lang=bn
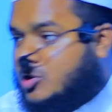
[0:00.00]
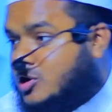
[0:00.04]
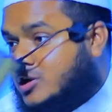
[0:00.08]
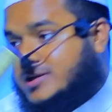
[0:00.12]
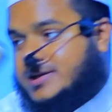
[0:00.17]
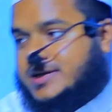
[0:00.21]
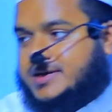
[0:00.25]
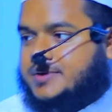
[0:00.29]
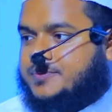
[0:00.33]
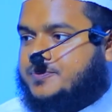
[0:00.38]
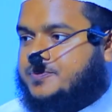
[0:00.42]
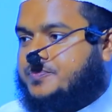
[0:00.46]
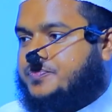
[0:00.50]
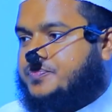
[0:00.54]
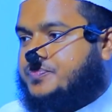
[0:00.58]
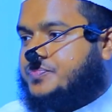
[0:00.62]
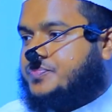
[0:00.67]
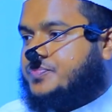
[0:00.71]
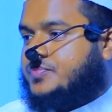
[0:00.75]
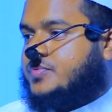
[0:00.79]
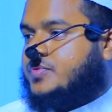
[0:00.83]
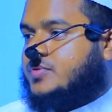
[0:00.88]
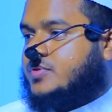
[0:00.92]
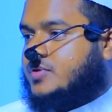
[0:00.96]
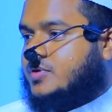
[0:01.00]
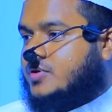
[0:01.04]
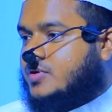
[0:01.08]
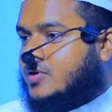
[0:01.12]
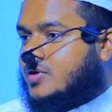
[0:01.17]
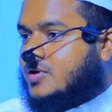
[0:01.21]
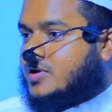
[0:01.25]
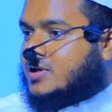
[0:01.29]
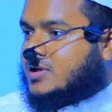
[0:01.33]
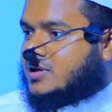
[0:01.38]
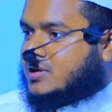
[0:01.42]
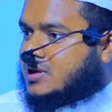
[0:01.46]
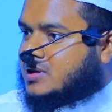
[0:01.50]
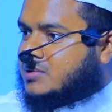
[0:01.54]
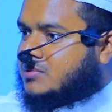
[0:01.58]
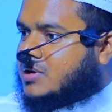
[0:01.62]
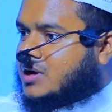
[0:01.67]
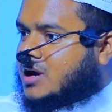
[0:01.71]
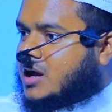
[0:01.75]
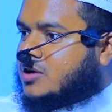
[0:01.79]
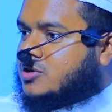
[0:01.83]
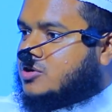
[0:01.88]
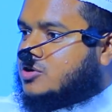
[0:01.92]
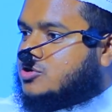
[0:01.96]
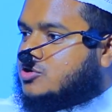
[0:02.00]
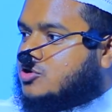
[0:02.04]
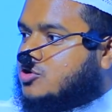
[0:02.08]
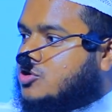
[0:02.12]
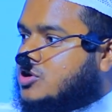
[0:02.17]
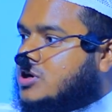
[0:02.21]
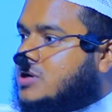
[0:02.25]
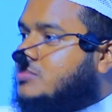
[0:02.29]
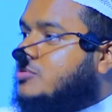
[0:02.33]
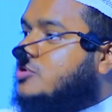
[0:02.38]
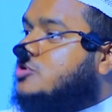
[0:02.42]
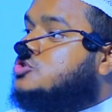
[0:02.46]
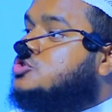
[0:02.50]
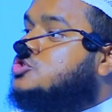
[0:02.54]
বলেনি ইমান আনয়ন করলো এবং